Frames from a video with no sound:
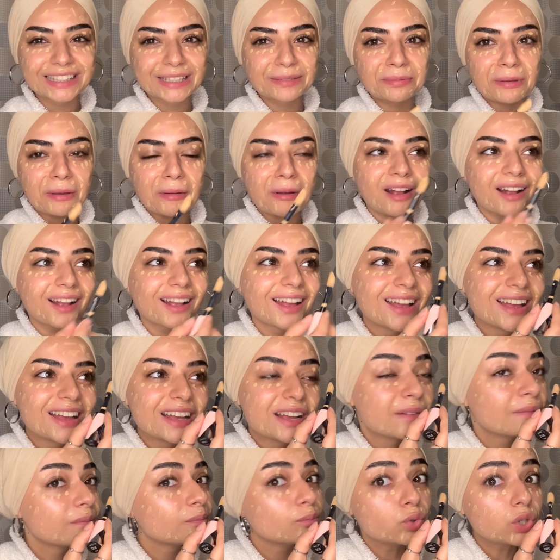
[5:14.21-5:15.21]
Tipe bak.
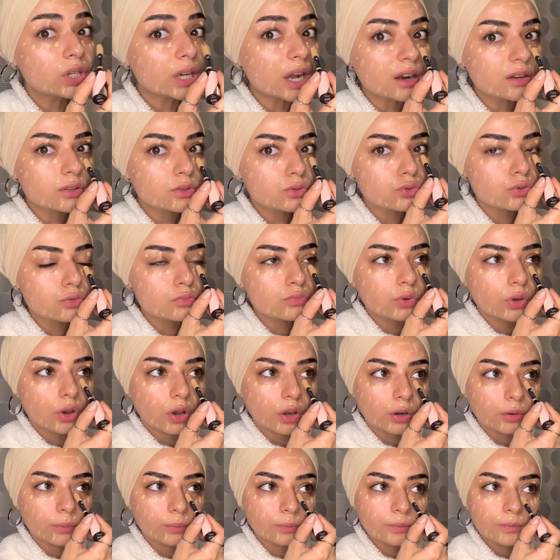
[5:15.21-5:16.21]
Bu kadar
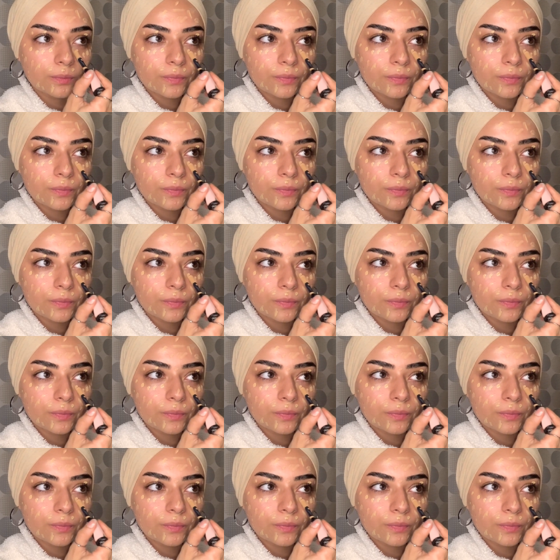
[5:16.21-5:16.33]
sürmüyorum.